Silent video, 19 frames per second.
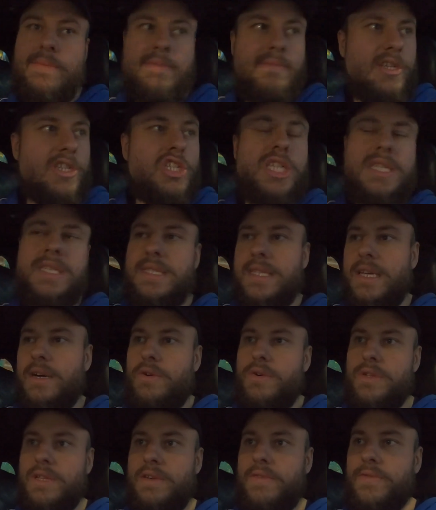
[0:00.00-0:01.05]
man schießt ja
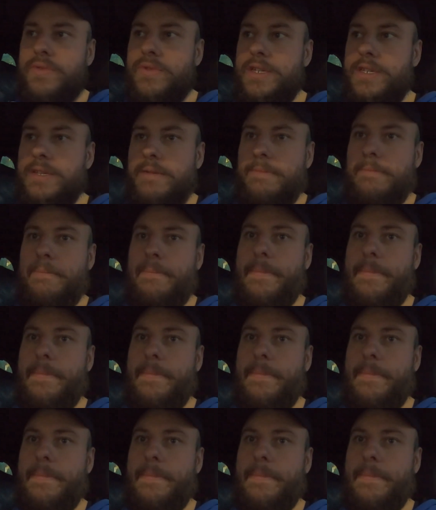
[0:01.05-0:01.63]
auch dafür.